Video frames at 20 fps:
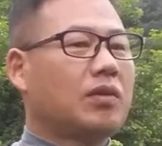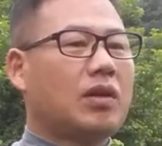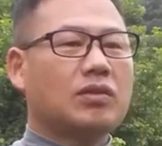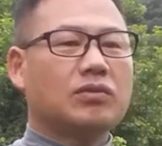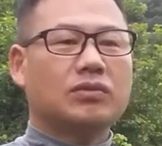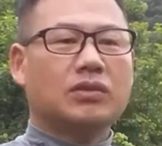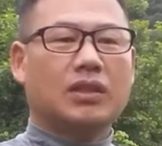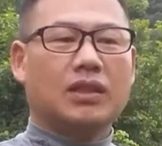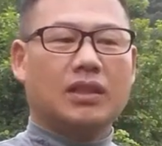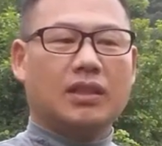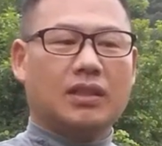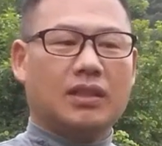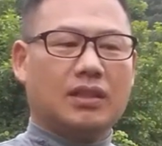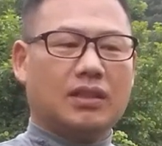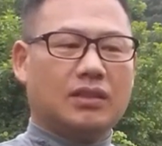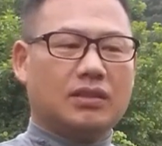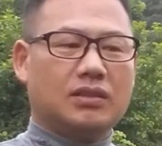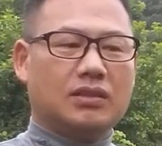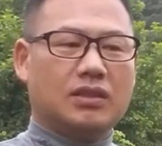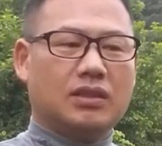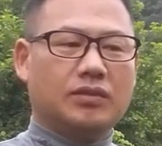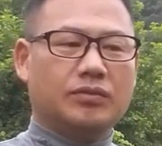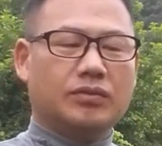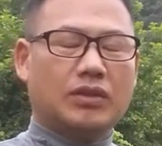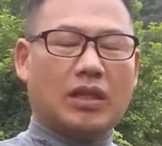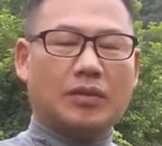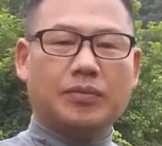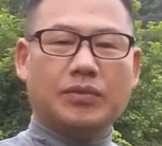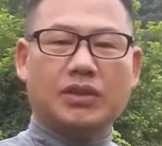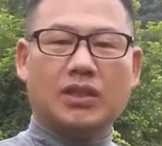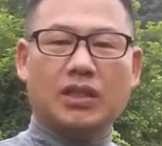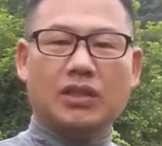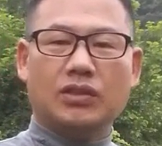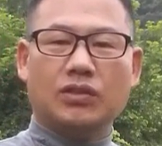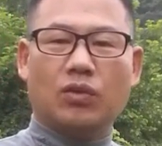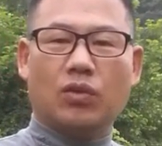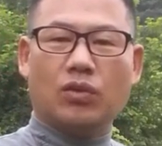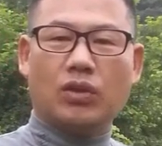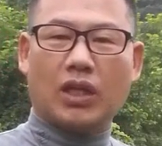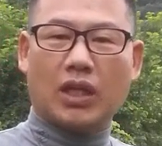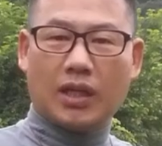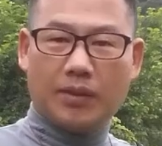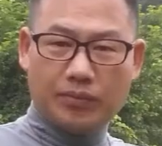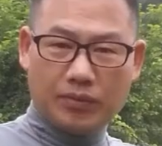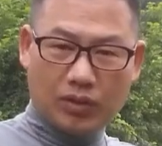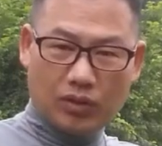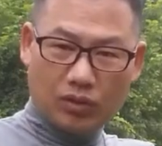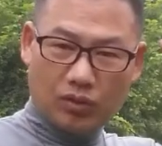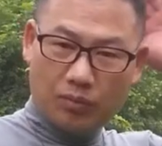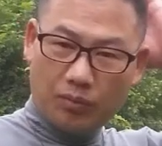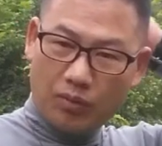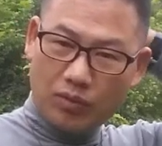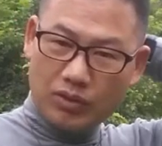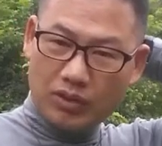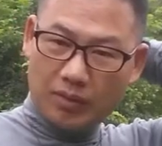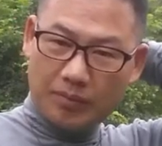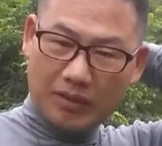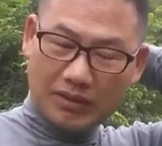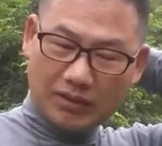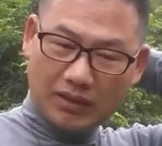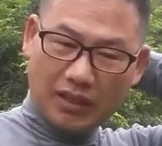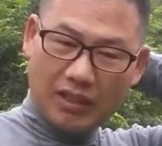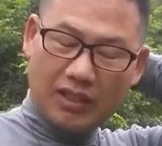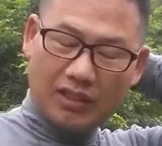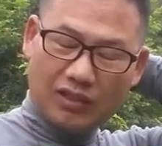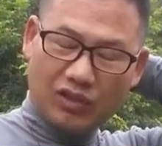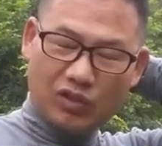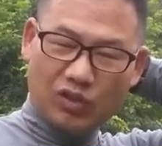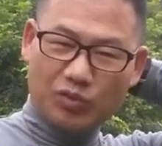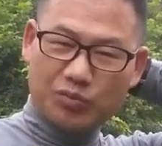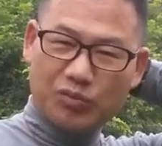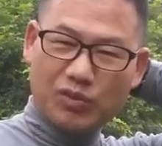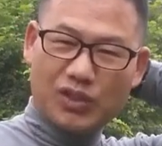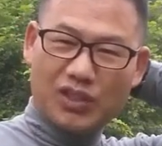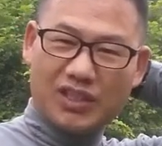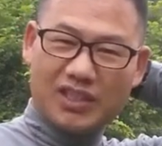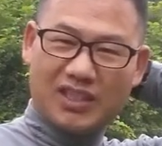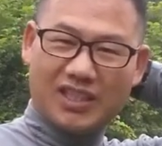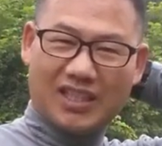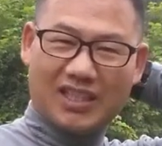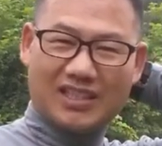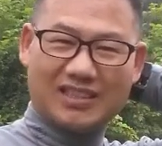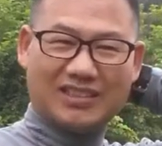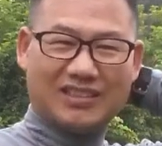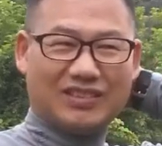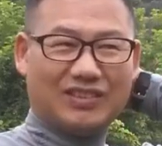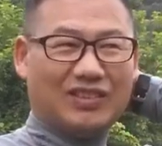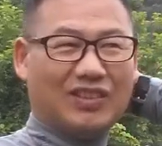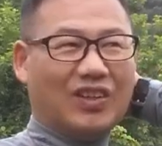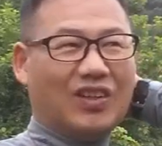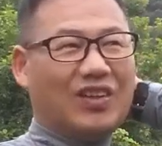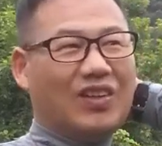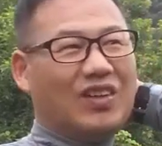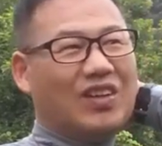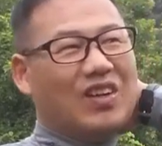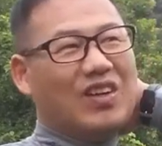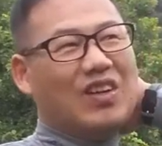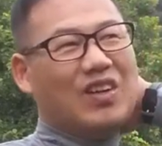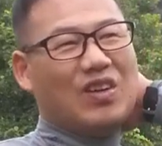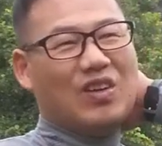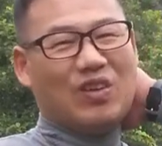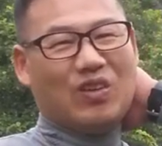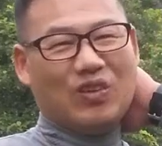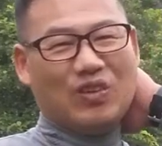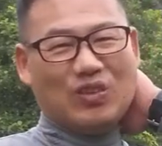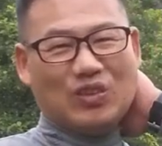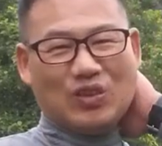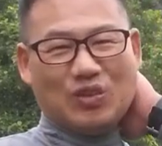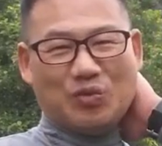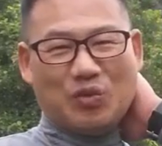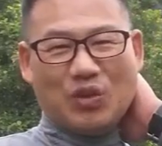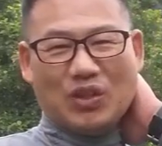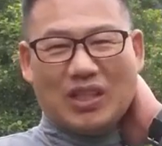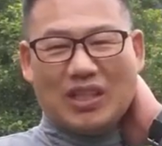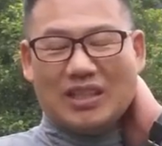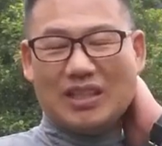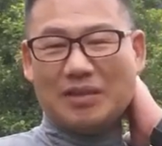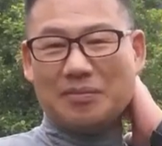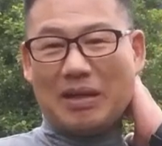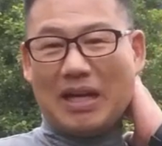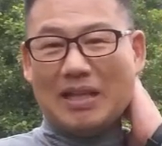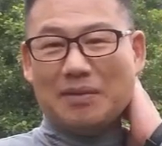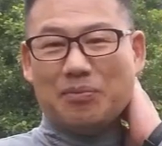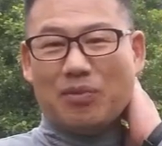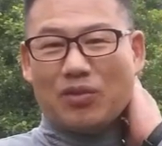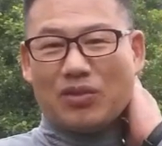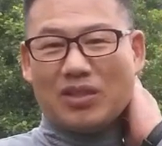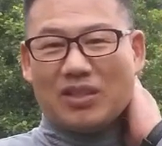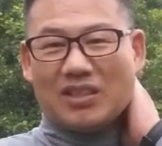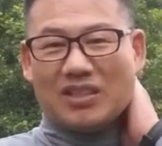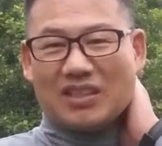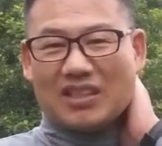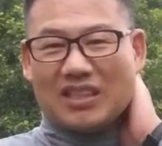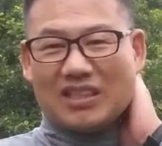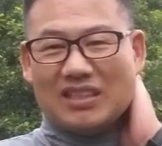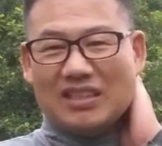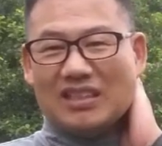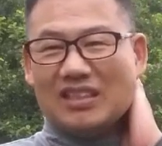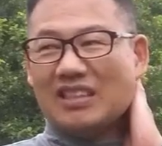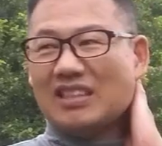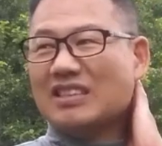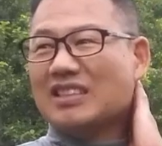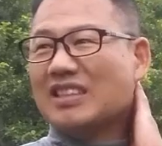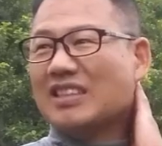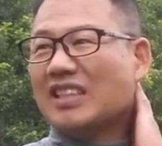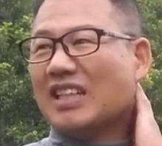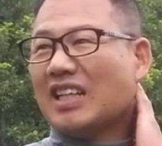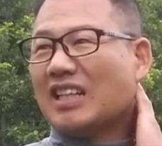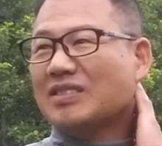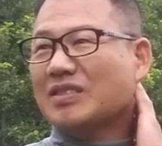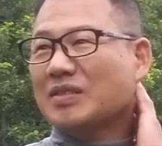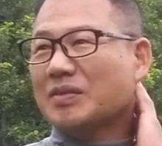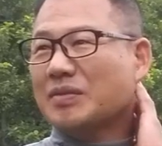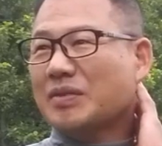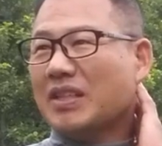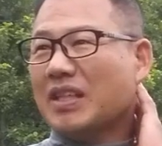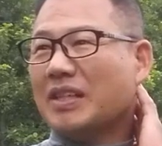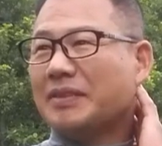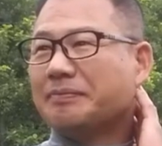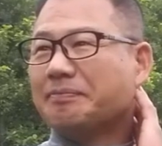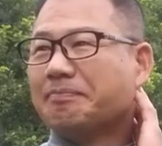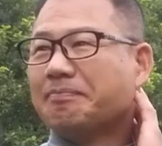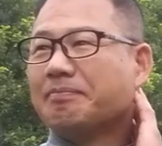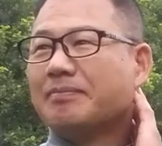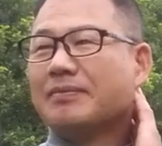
황구가 지금 장비 챙기고 옷 갈아입는데도 모기가 막 달라들고 물기 시작하거든요. 오늘도 모기한테 많이 뽑힐 것 같은 그런 예감입니다.